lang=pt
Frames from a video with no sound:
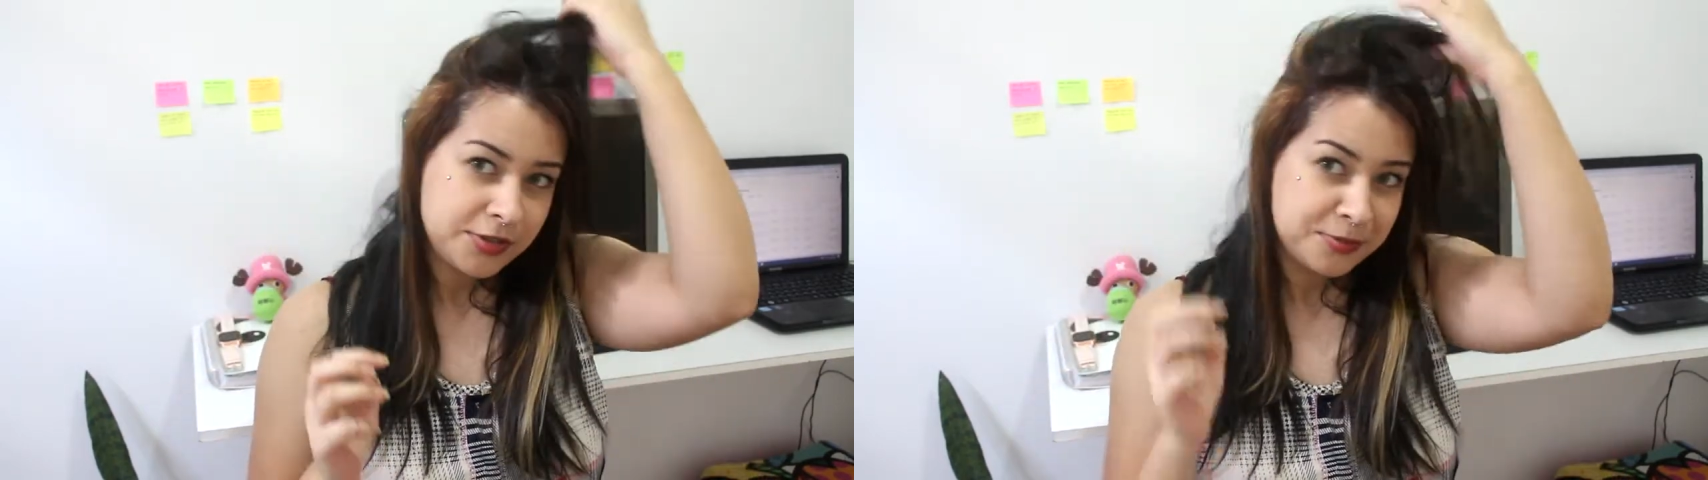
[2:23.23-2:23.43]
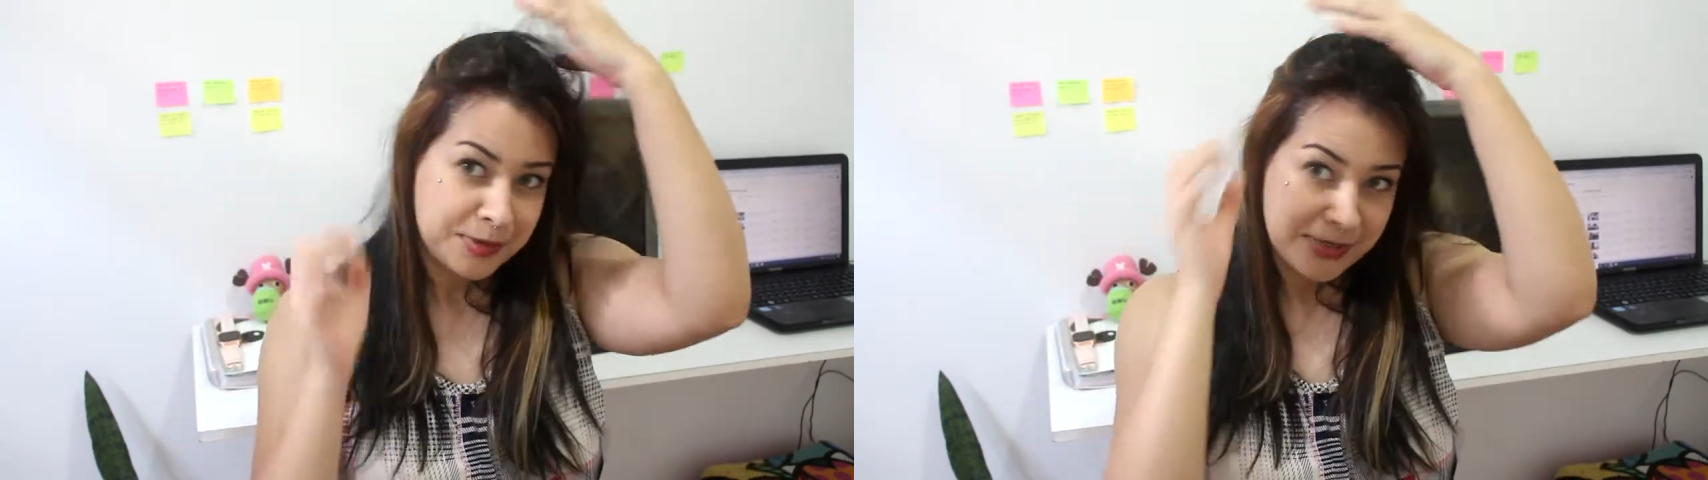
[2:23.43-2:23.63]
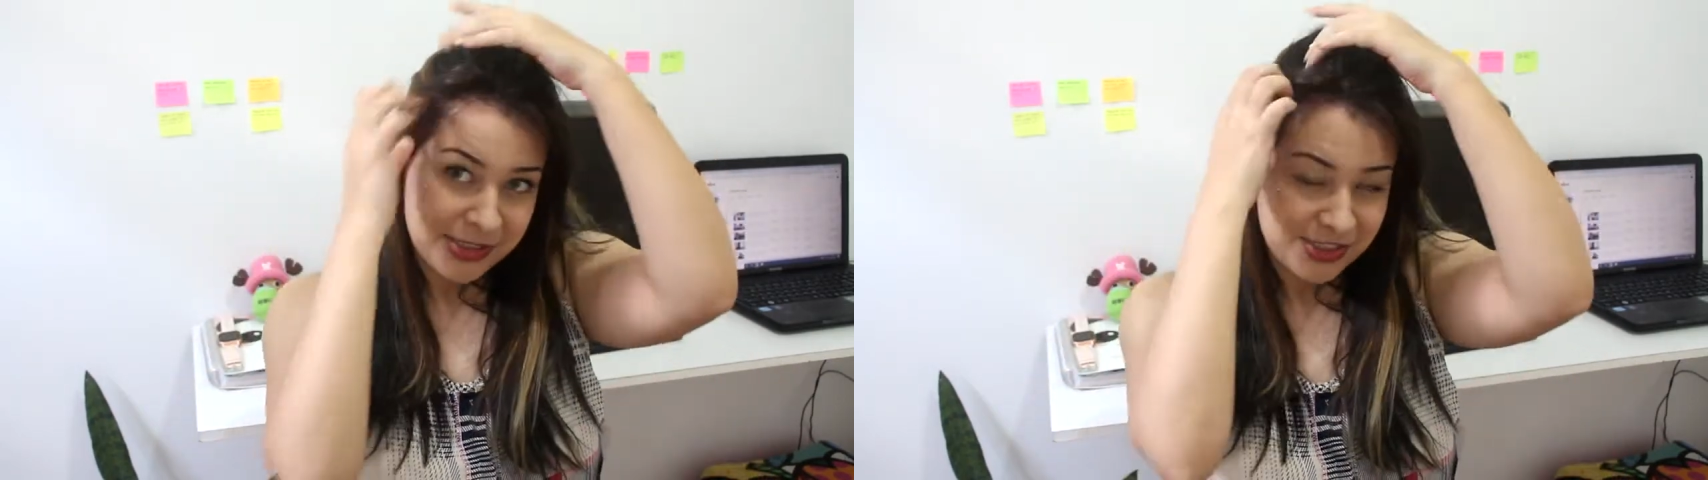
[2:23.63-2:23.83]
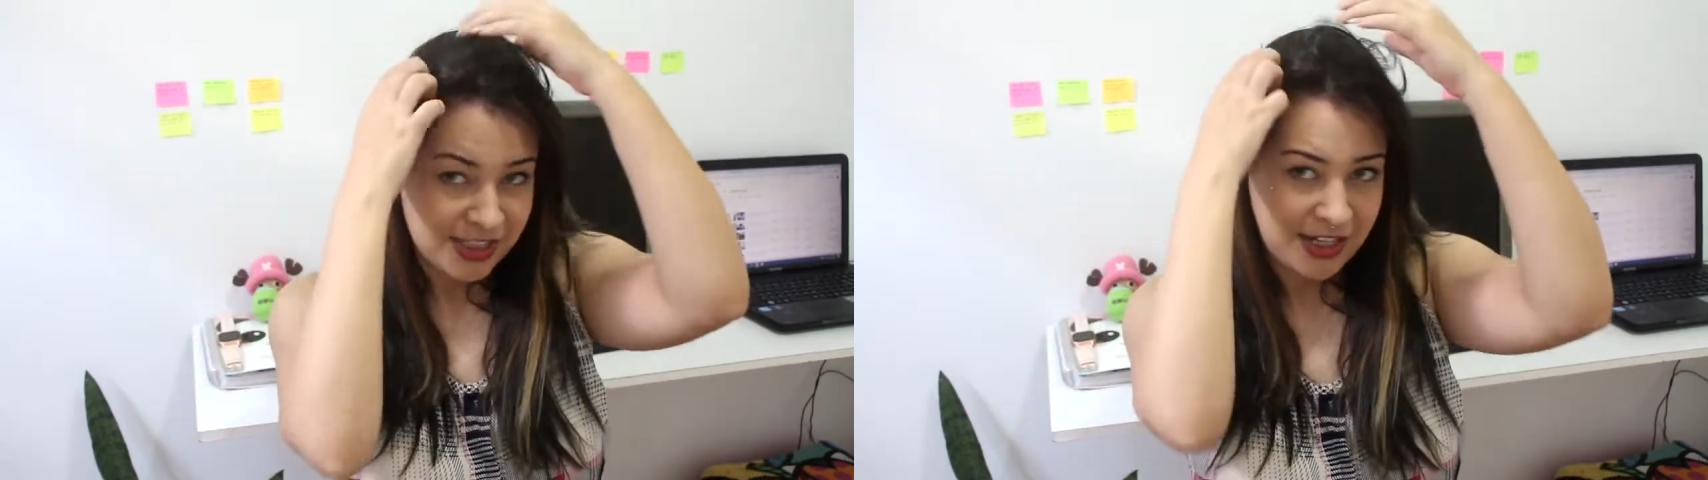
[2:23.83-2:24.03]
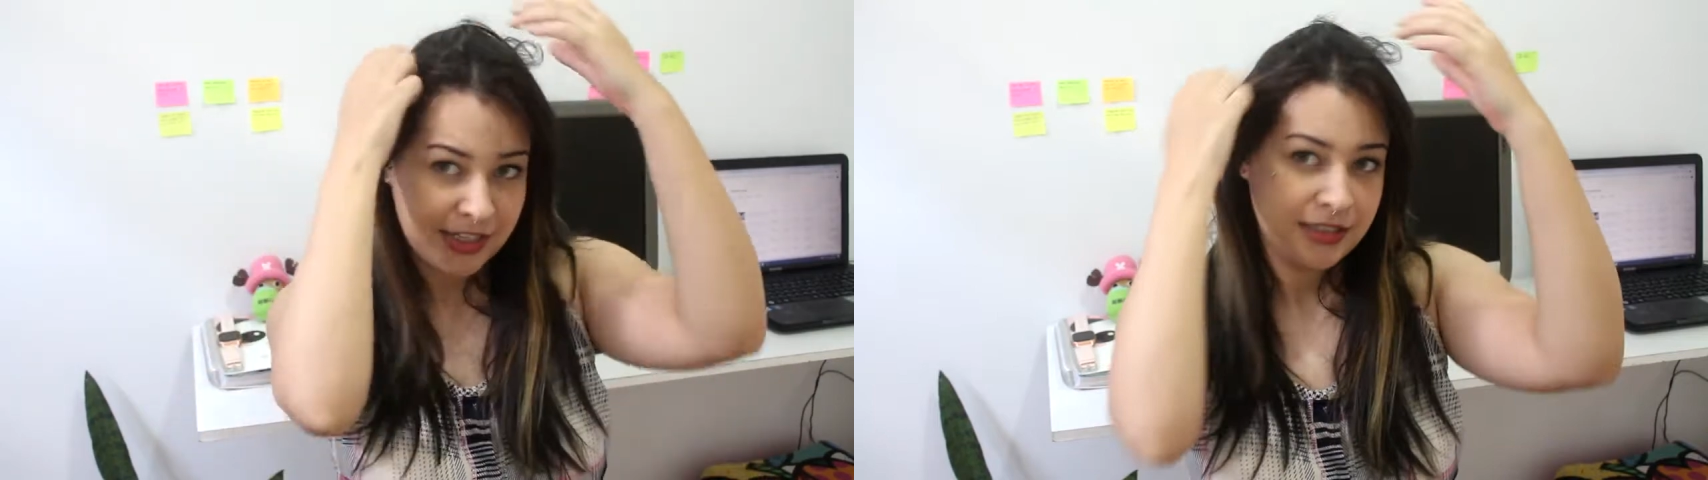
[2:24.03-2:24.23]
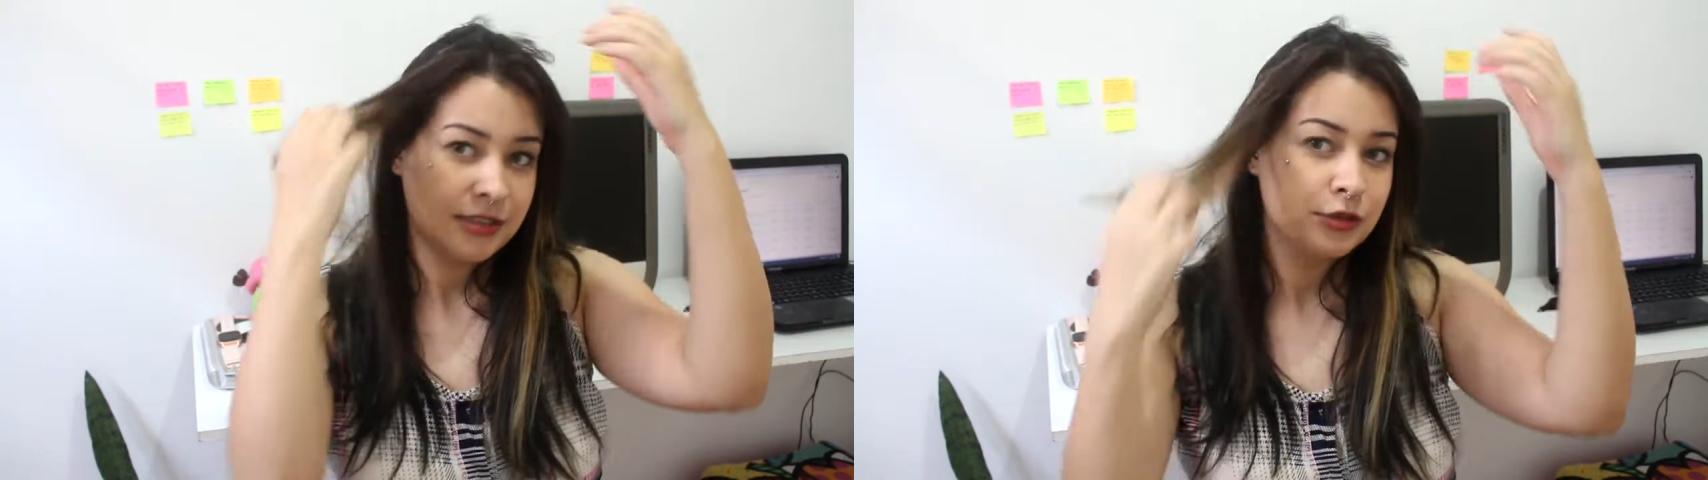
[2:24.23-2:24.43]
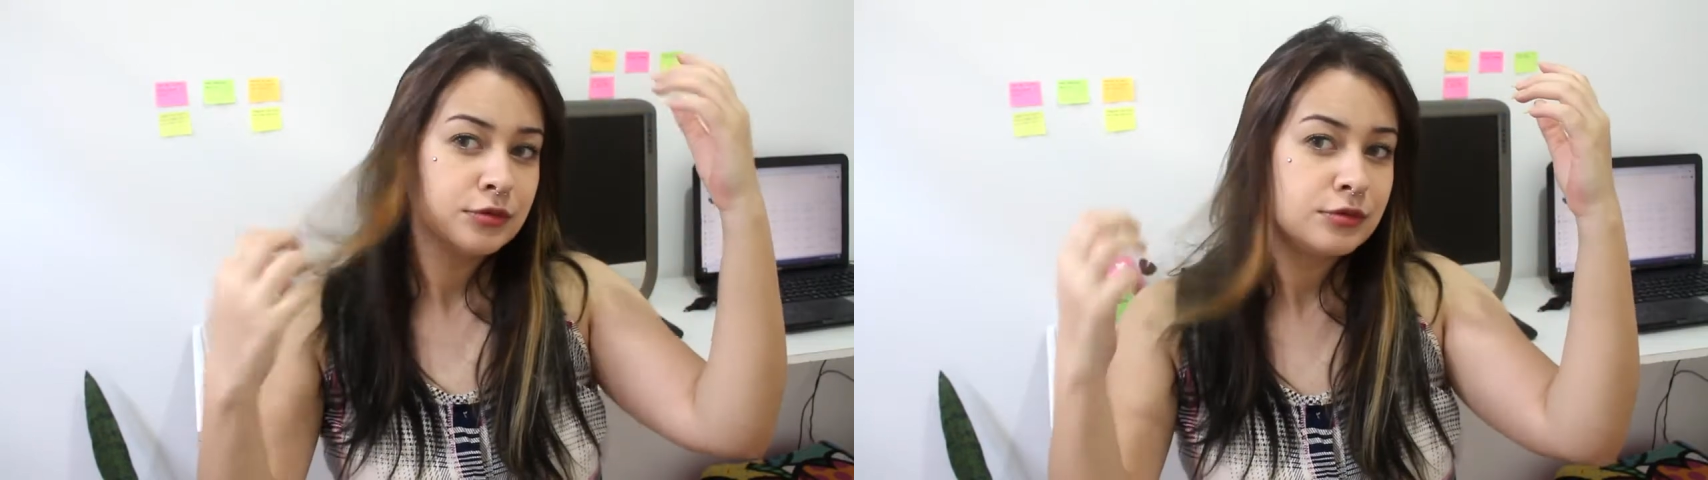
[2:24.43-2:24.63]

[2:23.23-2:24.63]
de uma manchada. Tá